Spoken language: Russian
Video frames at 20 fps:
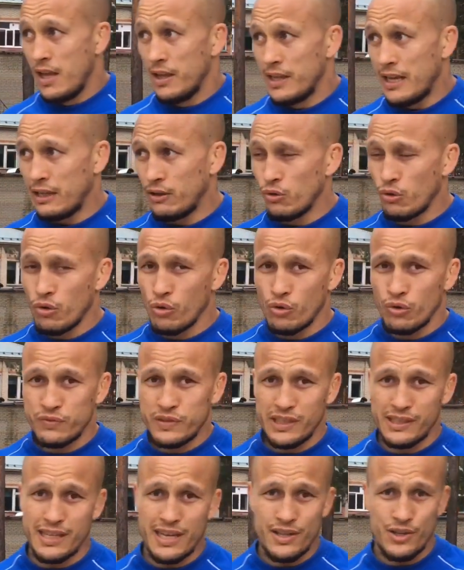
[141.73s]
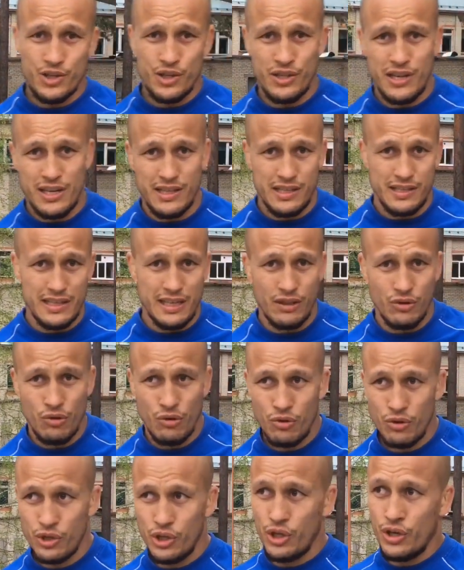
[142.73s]
На одну руку всегда начинайте с
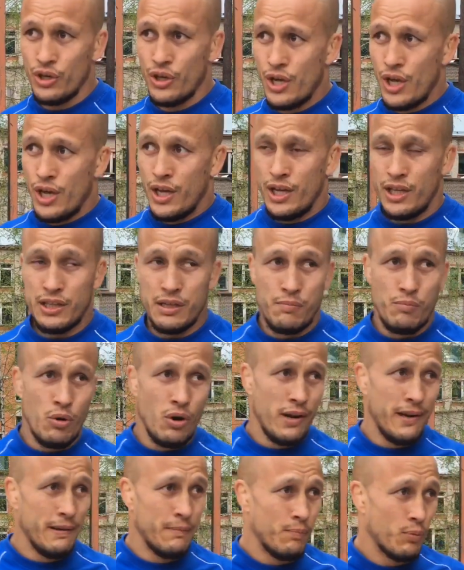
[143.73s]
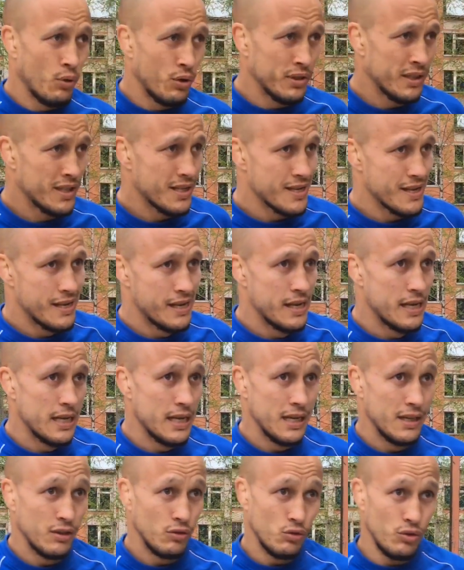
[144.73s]
одной руки. Это более просто.
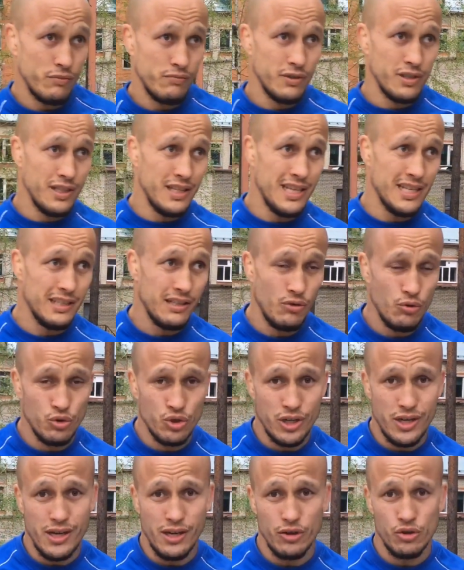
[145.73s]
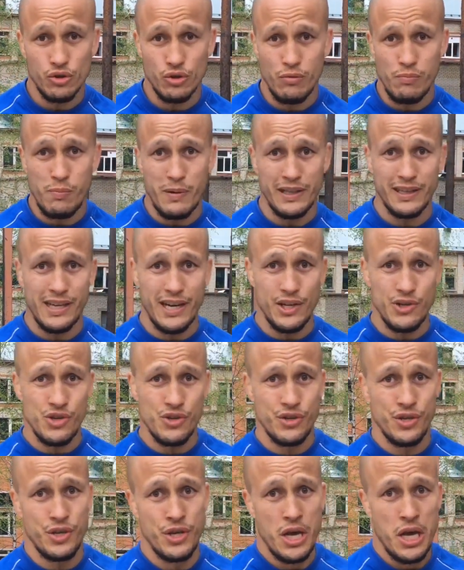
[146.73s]
Но если уже хорошо
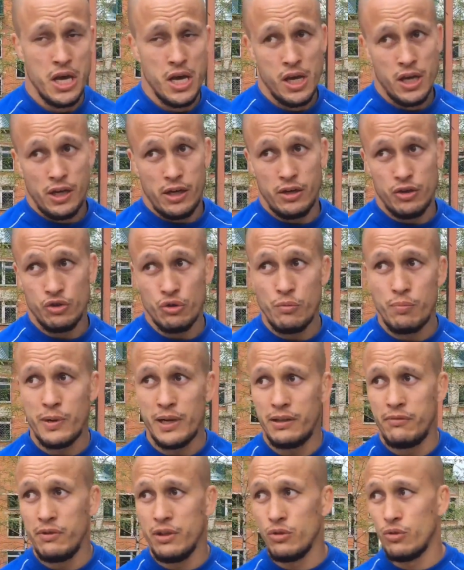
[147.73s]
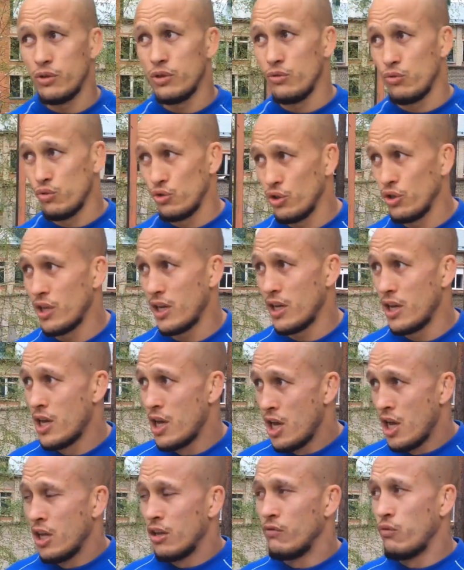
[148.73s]
подкачанный, хорошо продвинутый, уже на
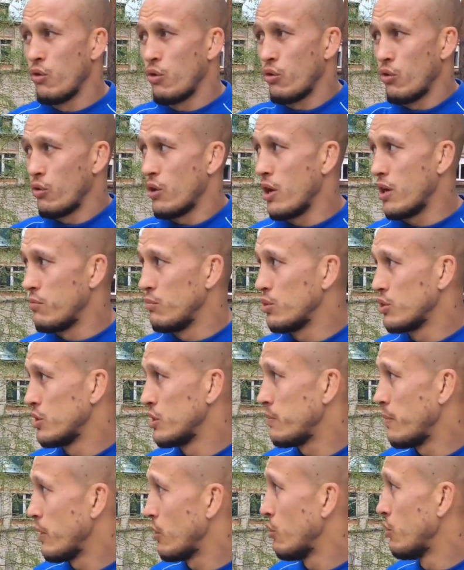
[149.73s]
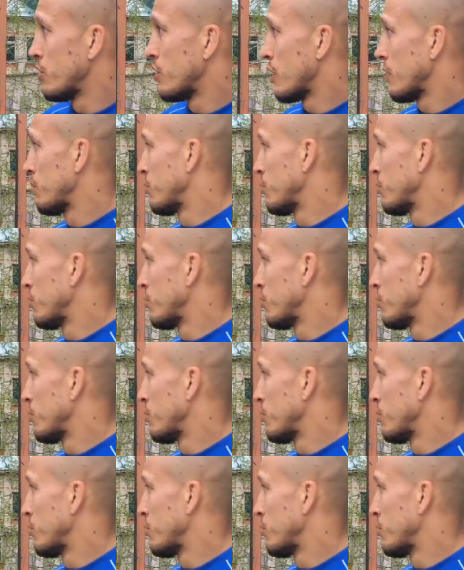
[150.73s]
двух руках можно спокойно